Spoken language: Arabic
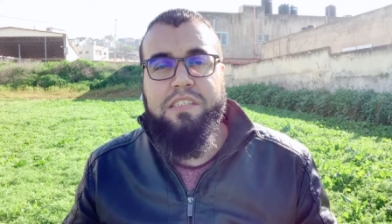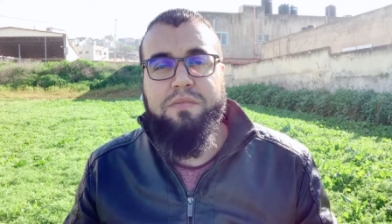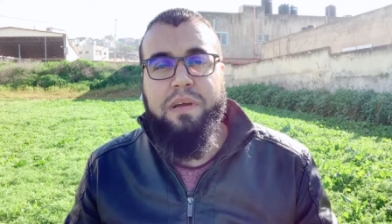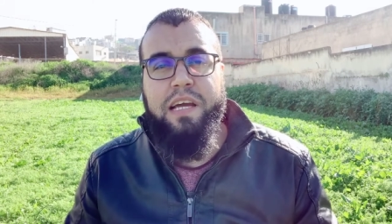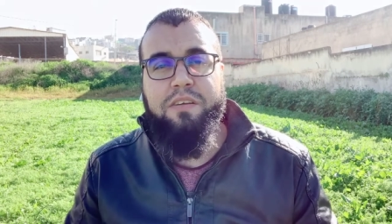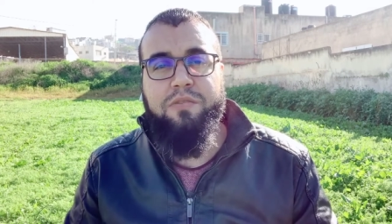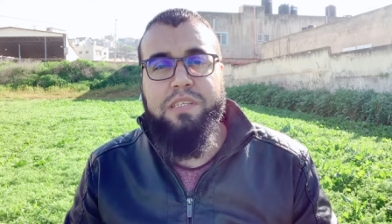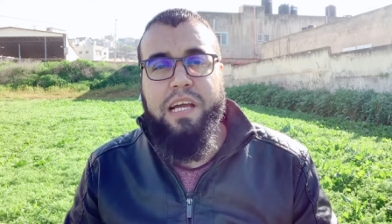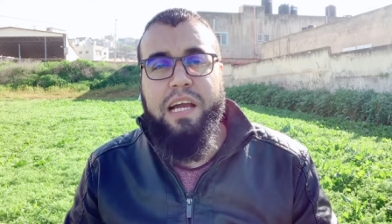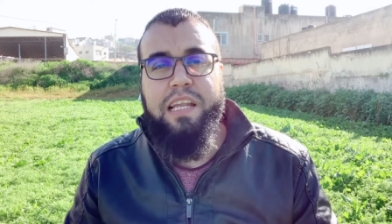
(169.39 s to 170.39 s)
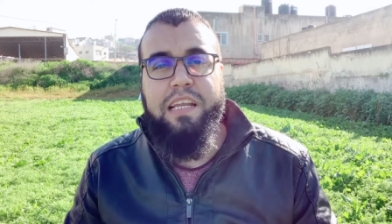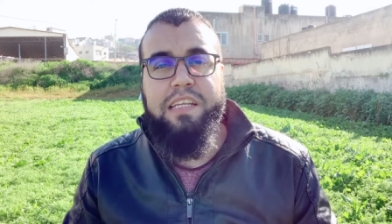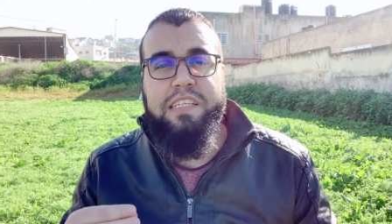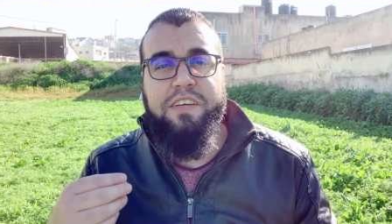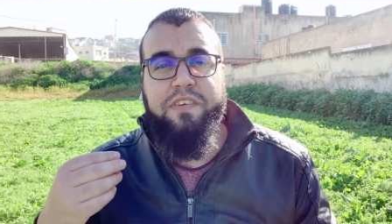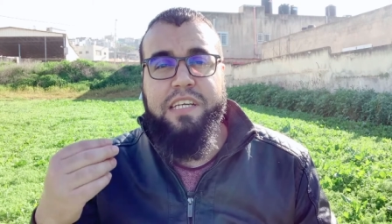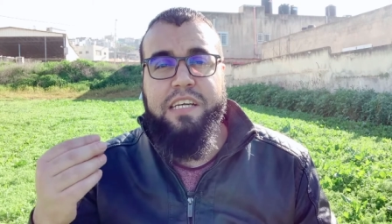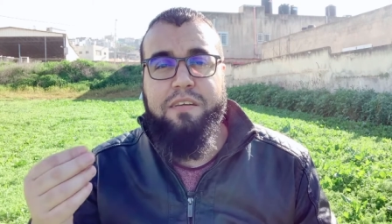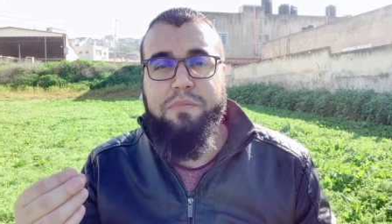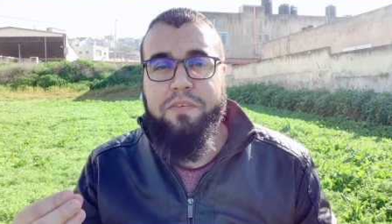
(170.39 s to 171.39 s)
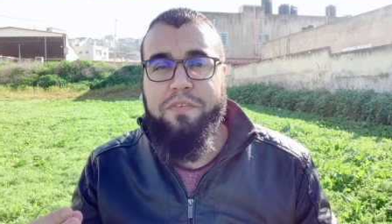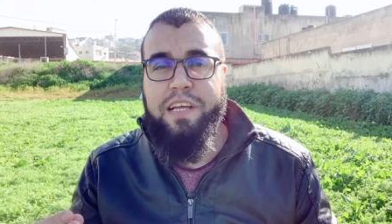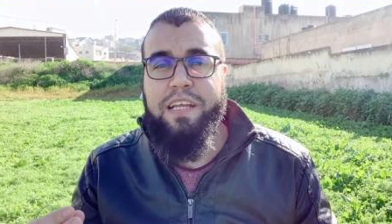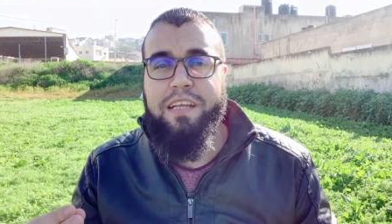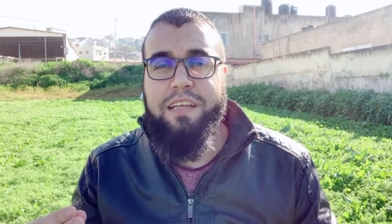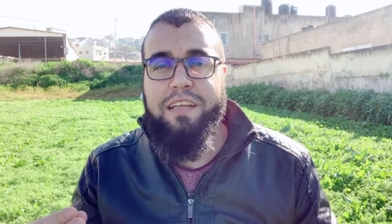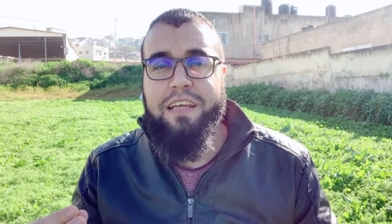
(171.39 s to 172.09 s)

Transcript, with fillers: سبحانه وتعالى لنتفكر بالفعل